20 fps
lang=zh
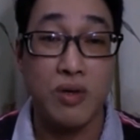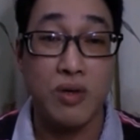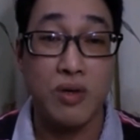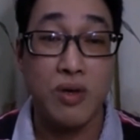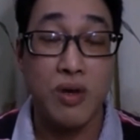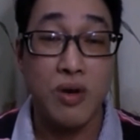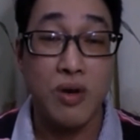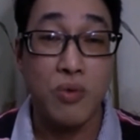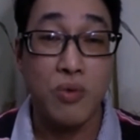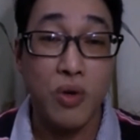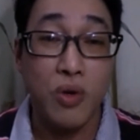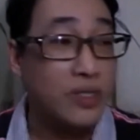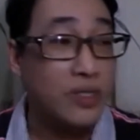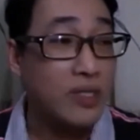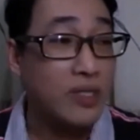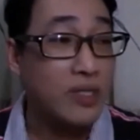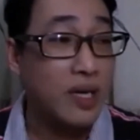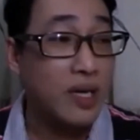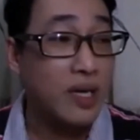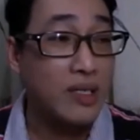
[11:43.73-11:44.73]
我如
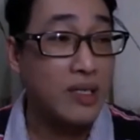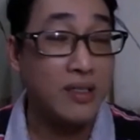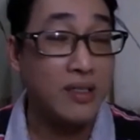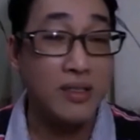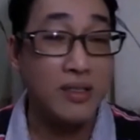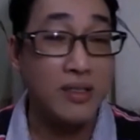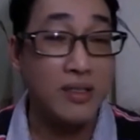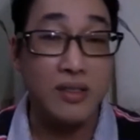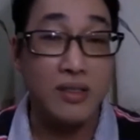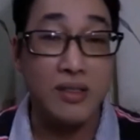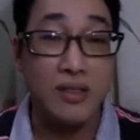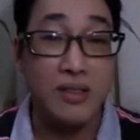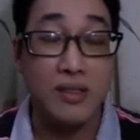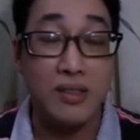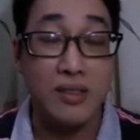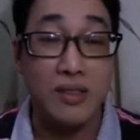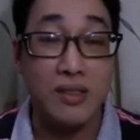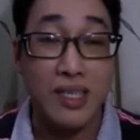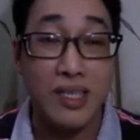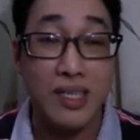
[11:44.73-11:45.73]
果我在
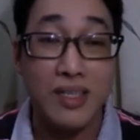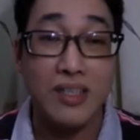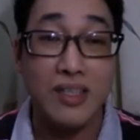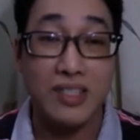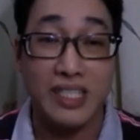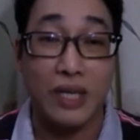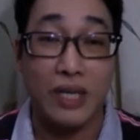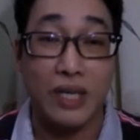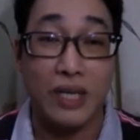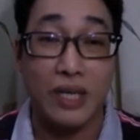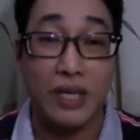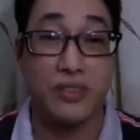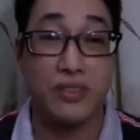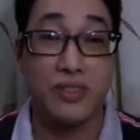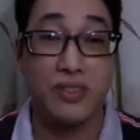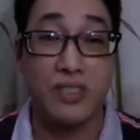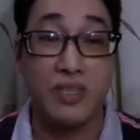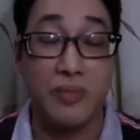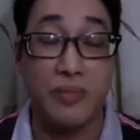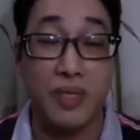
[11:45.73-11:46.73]
一个小
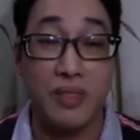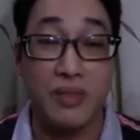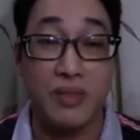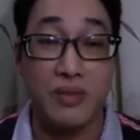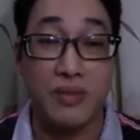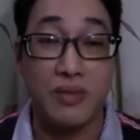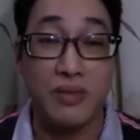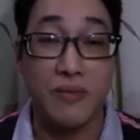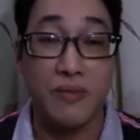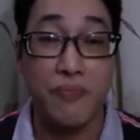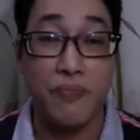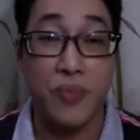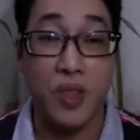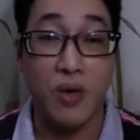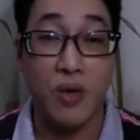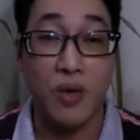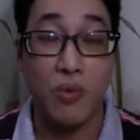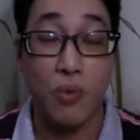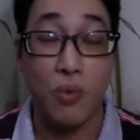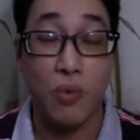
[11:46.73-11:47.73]
时里面，
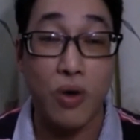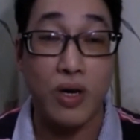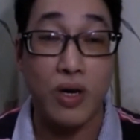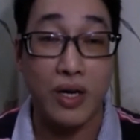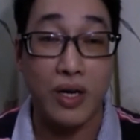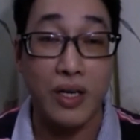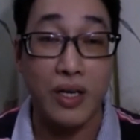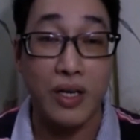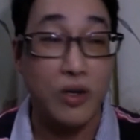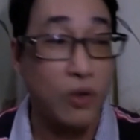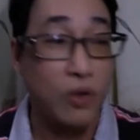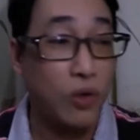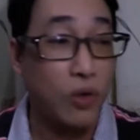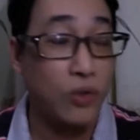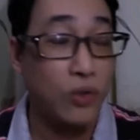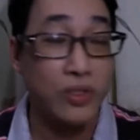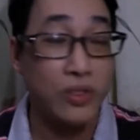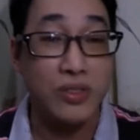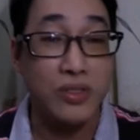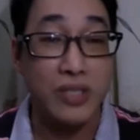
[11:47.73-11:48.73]
我可以
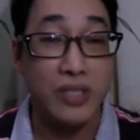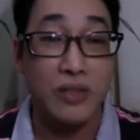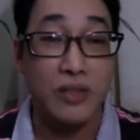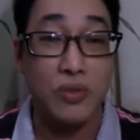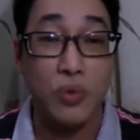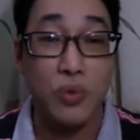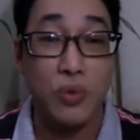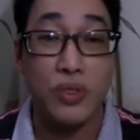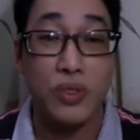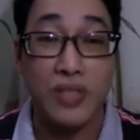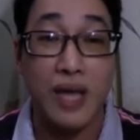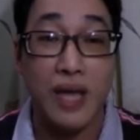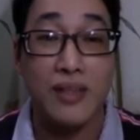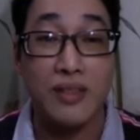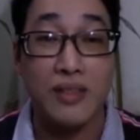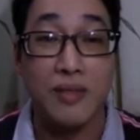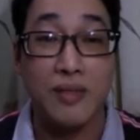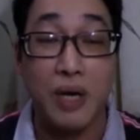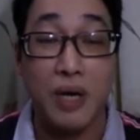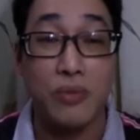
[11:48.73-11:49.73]
cross 江多
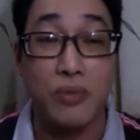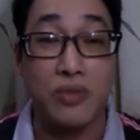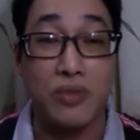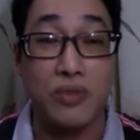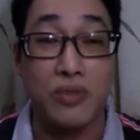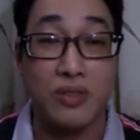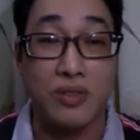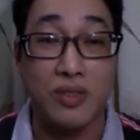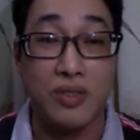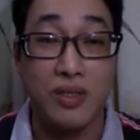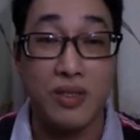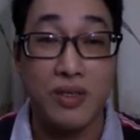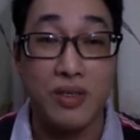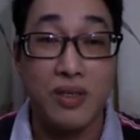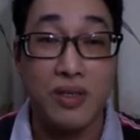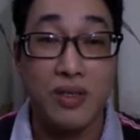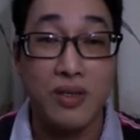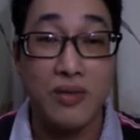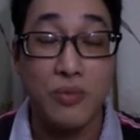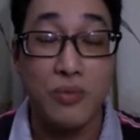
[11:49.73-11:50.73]
单的帽子，
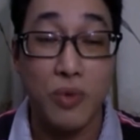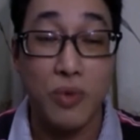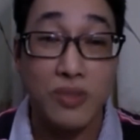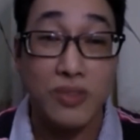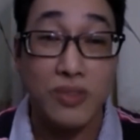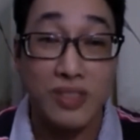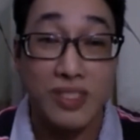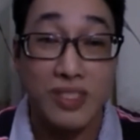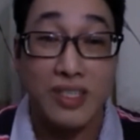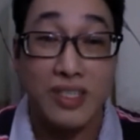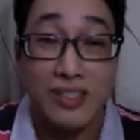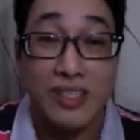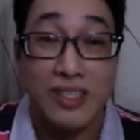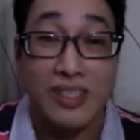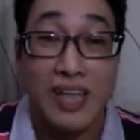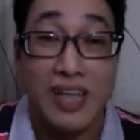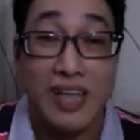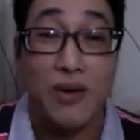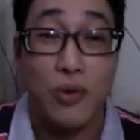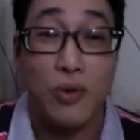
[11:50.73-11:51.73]
我跟你
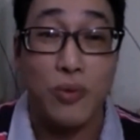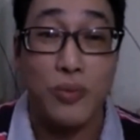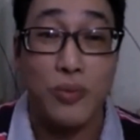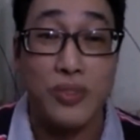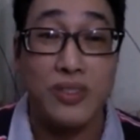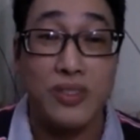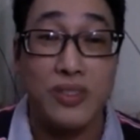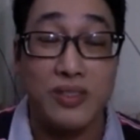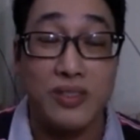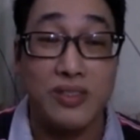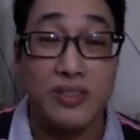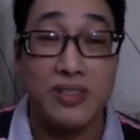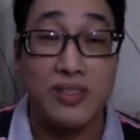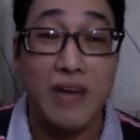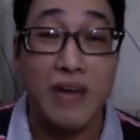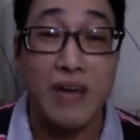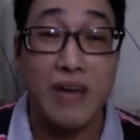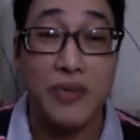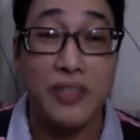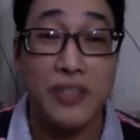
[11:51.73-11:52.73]
打工不是
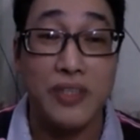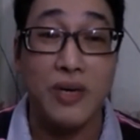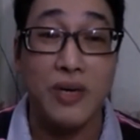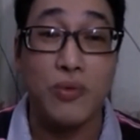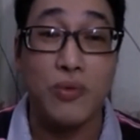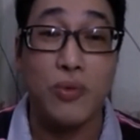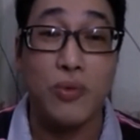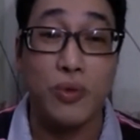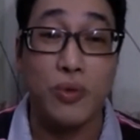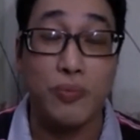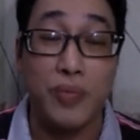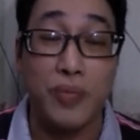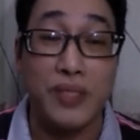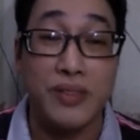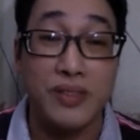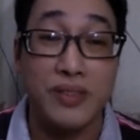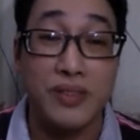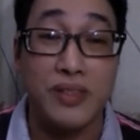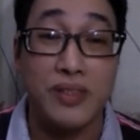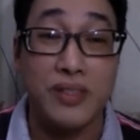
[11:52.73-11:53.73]
浪费掉我
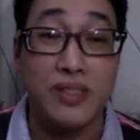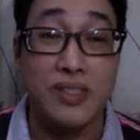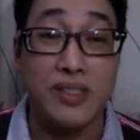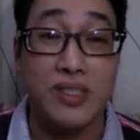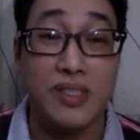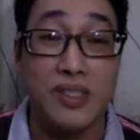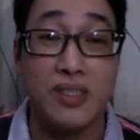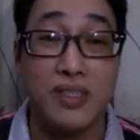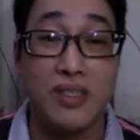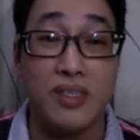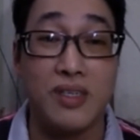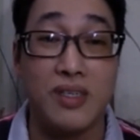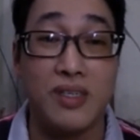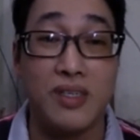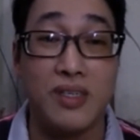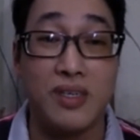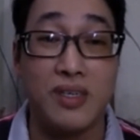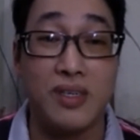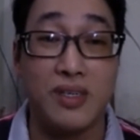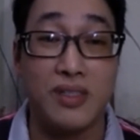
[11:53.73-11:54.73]
本身的这
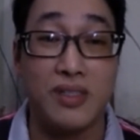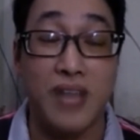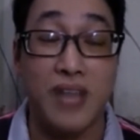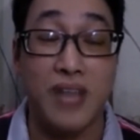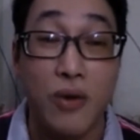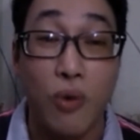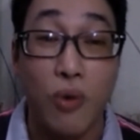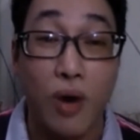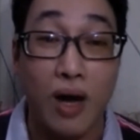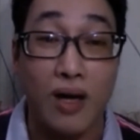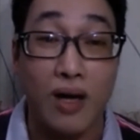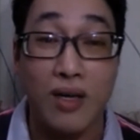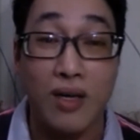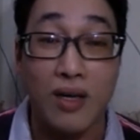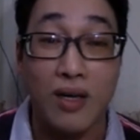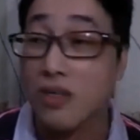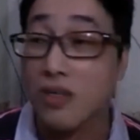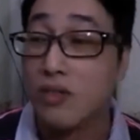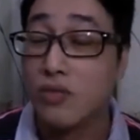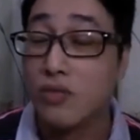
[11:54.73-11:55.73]
个才华，
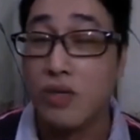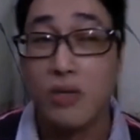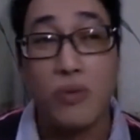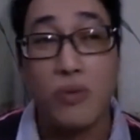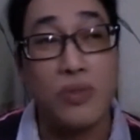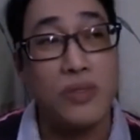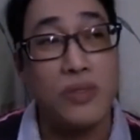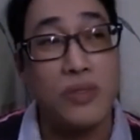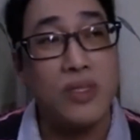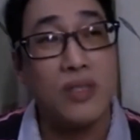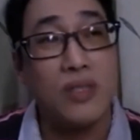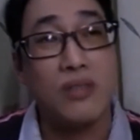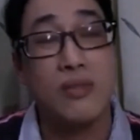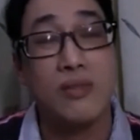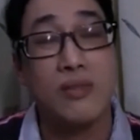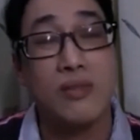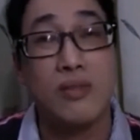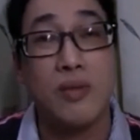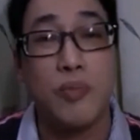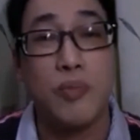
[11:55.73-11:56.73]
所以我就想，
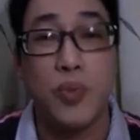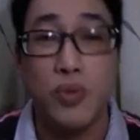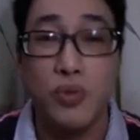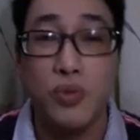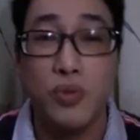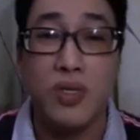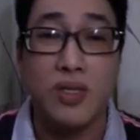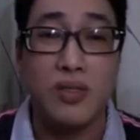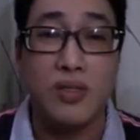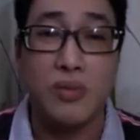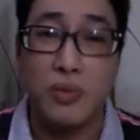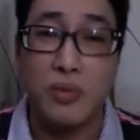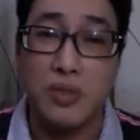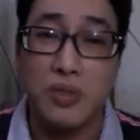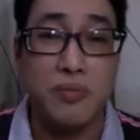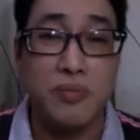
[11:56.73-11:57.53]
对的，我就